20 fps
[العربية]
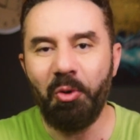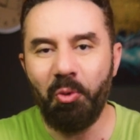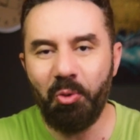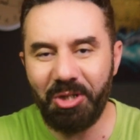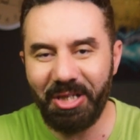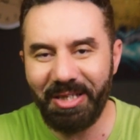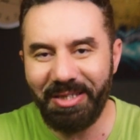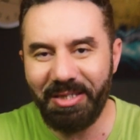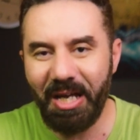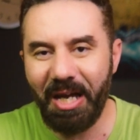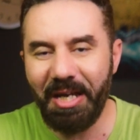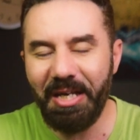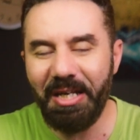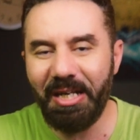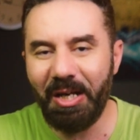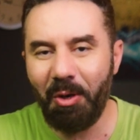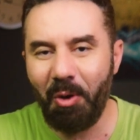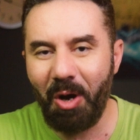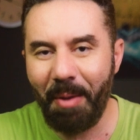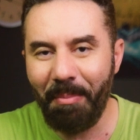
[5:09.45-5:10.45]

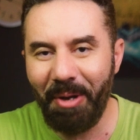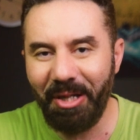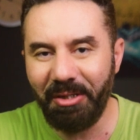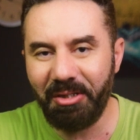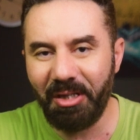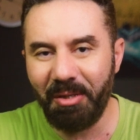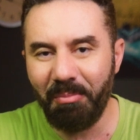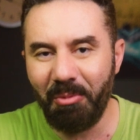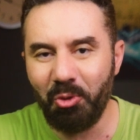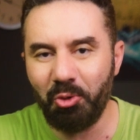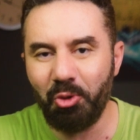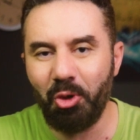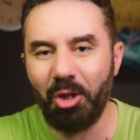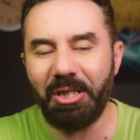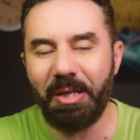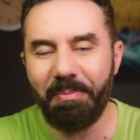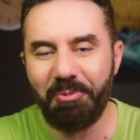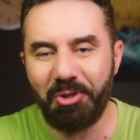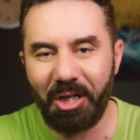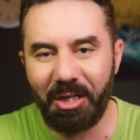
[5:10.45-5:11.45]
وصدقني لو عملت الموضوع
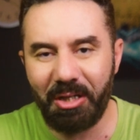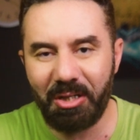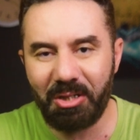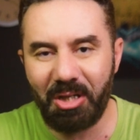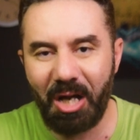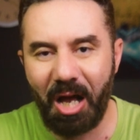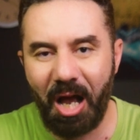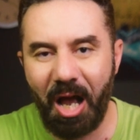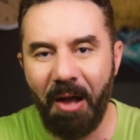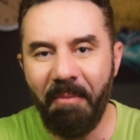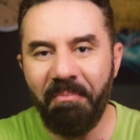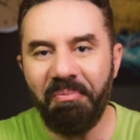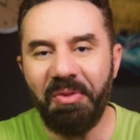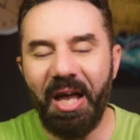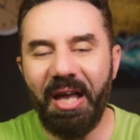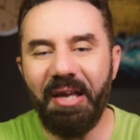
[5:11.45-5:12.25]
ده بشكل صح